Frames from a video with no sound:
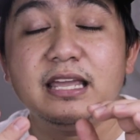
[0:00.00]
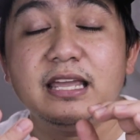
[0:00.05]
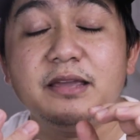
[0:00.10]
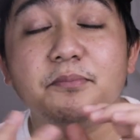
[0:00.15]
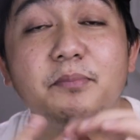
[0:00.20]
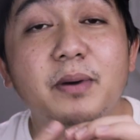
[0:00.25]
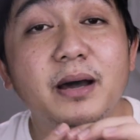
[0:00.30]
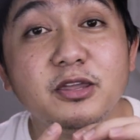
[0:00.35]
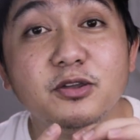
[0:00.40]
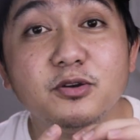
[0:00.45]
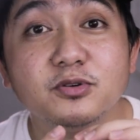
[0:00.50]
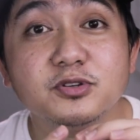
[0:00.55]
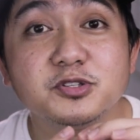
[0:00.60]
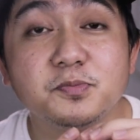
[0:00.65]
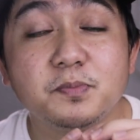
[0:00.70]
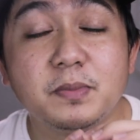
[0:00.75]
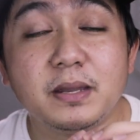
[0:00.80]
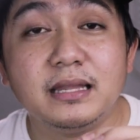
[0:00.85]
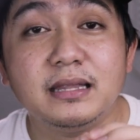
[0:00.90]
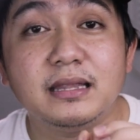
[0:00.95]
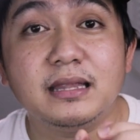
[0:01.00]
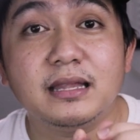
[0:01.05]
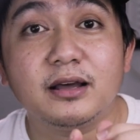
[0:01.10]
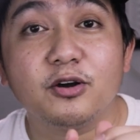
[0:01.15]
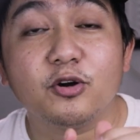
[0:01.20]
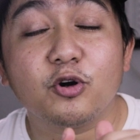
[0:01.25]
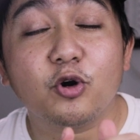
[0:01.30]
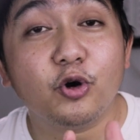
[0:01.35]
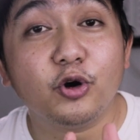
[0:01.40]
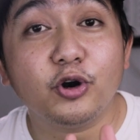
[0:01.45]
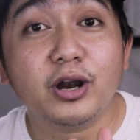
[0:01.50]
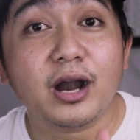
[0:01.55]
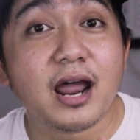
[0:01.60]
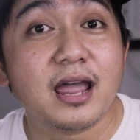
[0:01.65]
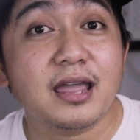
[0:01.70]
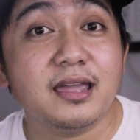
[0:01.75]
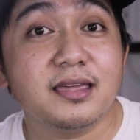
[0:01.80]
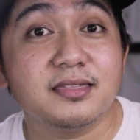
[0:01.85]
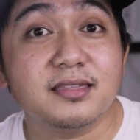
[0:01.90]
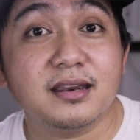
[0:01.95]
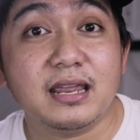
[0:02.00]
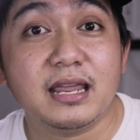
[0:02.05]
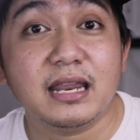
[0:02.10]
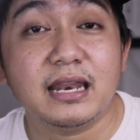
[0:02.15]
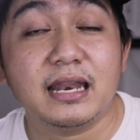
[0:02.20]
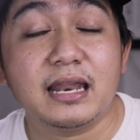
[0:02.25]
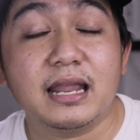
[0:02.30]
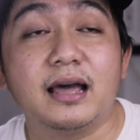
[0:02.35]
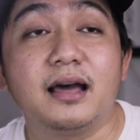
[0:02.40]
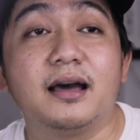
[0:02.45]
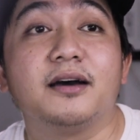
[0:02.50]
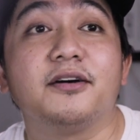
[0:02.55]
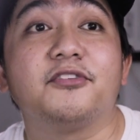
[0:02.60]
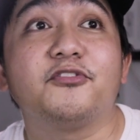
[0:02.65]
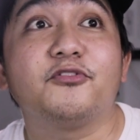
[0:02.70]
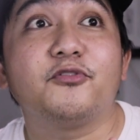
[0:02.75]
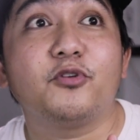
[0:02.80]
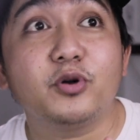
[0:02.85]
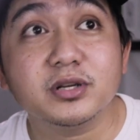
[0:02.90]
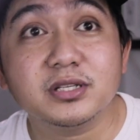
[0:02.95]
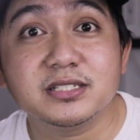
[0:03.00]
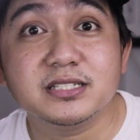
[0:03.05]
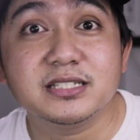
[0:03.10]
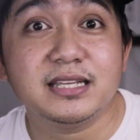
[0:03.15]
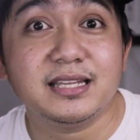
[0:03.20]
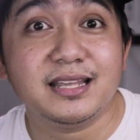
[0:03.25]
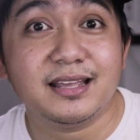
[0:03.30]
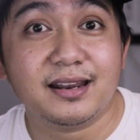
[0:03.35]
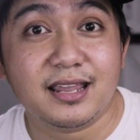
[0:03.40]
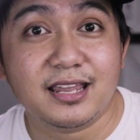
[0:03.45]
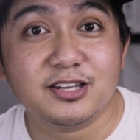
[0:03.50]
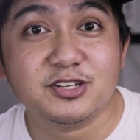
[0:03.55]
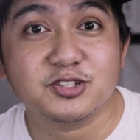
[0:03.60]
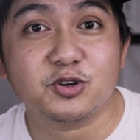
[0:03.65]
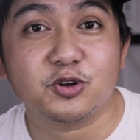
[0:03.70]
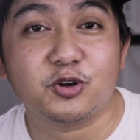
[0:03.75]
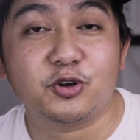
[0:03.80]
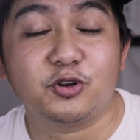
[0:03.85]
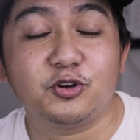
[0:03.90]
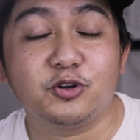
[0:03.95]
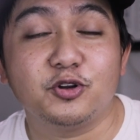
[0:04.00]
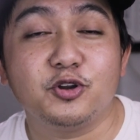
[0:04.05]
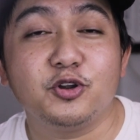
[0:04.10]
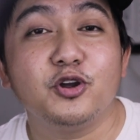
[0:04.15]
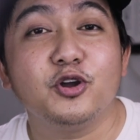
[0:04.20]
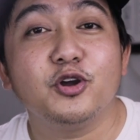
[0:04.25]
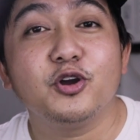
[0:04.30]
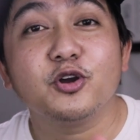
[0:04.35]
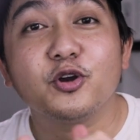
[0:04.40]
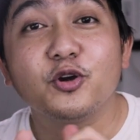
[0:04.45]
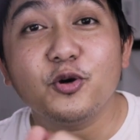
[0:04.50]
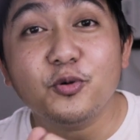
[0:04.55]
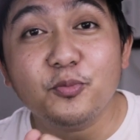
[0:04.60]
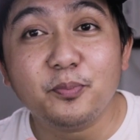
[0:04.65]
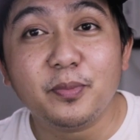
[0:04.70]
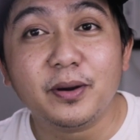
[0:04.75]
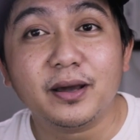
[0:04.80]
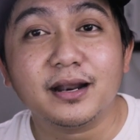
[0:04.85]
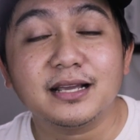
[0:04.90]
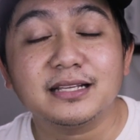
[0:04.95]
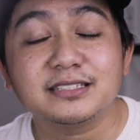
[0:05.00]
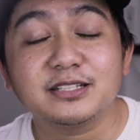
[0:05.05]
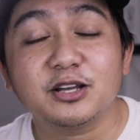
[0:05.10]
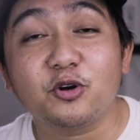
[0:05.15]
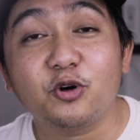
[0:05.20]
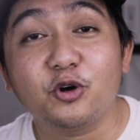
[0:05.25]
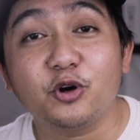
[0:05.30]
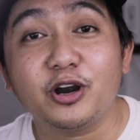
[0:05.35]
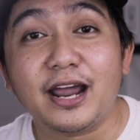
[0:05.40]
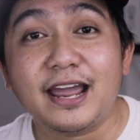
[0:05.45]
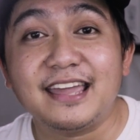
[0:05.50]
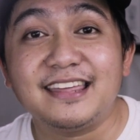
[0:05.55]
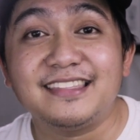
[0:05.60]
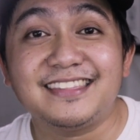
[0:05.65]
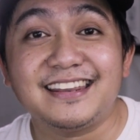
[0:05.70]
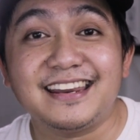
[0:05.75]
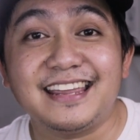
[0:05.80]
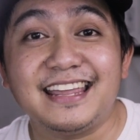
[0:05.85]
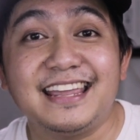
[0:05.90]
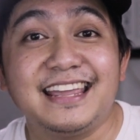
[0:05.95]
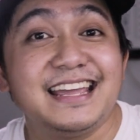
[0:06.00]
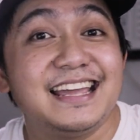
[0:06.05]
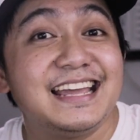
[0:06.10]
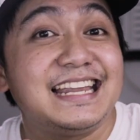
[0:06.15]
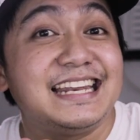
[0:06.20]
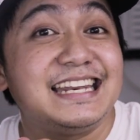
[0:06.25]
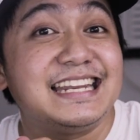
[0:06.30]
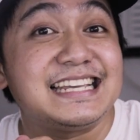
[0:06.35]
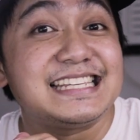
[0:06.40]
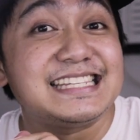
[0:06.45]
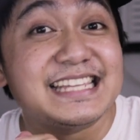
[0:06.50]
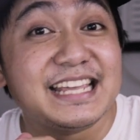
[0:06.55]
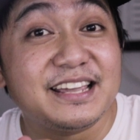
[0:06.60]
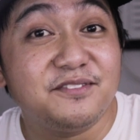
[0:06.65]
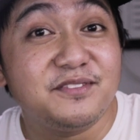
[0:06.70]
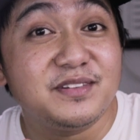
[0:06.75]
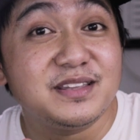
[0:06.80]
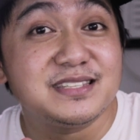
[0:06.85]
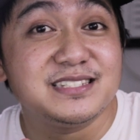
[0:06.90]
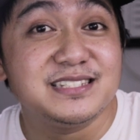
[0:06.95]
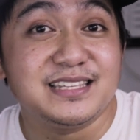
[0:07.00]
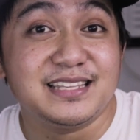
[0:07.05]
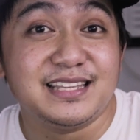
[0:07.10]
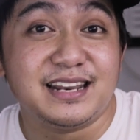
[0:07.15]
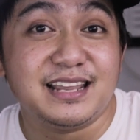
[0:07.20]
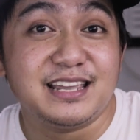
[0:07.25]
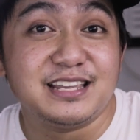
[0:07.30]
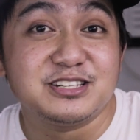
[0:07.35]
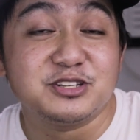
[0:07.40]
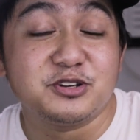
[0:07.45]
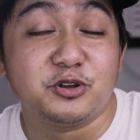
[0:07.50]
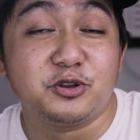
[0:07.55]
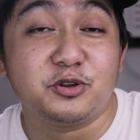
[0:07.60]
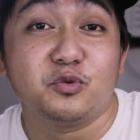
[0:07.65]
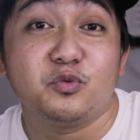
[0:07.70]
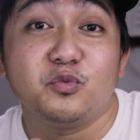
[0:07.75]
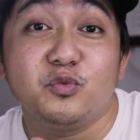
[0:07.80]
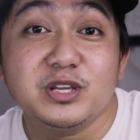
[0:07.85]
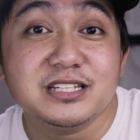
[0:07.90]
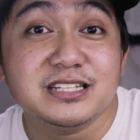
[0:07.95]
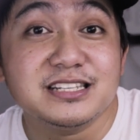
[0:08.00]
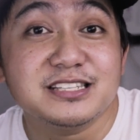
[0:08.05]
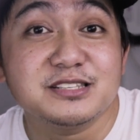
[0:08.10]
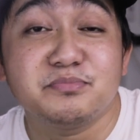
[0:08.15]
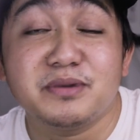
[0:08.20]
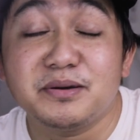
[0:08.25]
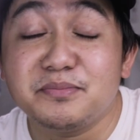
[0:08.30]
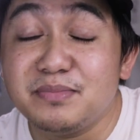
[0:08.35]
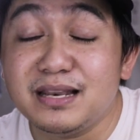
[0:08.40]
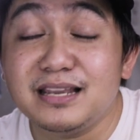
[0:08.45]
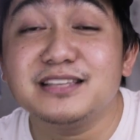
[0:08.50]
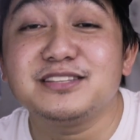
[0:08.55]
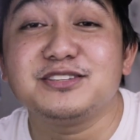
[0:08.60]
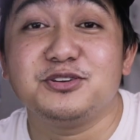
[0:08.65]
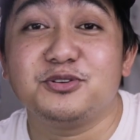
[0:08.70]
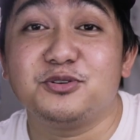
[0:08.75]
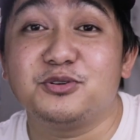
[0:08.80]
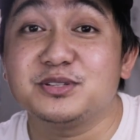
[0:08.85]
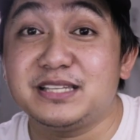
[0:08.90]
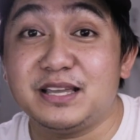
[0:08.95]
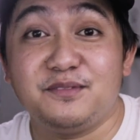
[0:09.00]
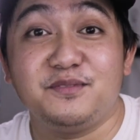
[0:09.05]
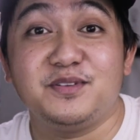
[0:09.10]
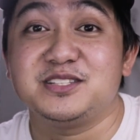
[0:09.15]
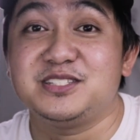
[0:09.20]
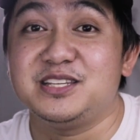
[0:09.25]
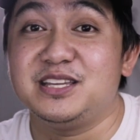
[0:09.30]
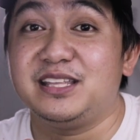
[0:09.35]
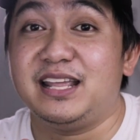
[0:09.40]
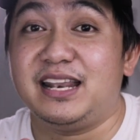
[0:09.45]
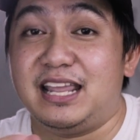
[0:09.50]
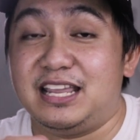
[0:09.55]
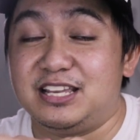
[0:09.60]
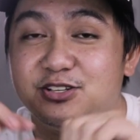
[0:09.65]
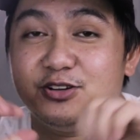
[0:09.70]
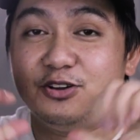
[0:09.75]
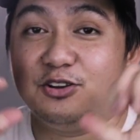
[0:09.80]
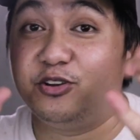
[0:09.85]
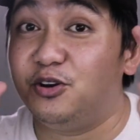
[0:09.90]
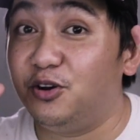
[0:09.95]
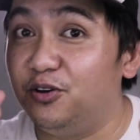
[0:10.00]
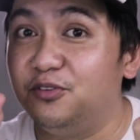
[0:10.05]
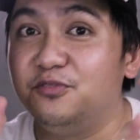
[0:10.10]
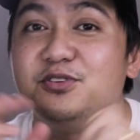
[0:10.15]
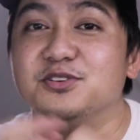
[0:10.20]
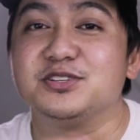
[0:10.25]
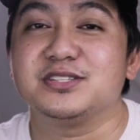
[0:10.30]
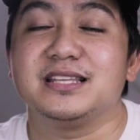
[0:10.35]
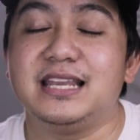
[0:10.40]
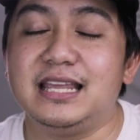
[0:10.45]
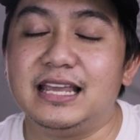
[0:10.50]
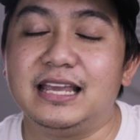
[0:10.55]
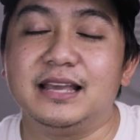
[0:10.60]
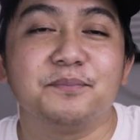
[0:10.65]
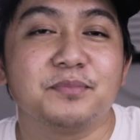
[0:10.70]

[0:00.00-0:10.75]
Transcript: iba yung speed ng Core i3 na 4th generation kumpara sa Core i3 na 7th generation which is mabilis yung 7th generation obviously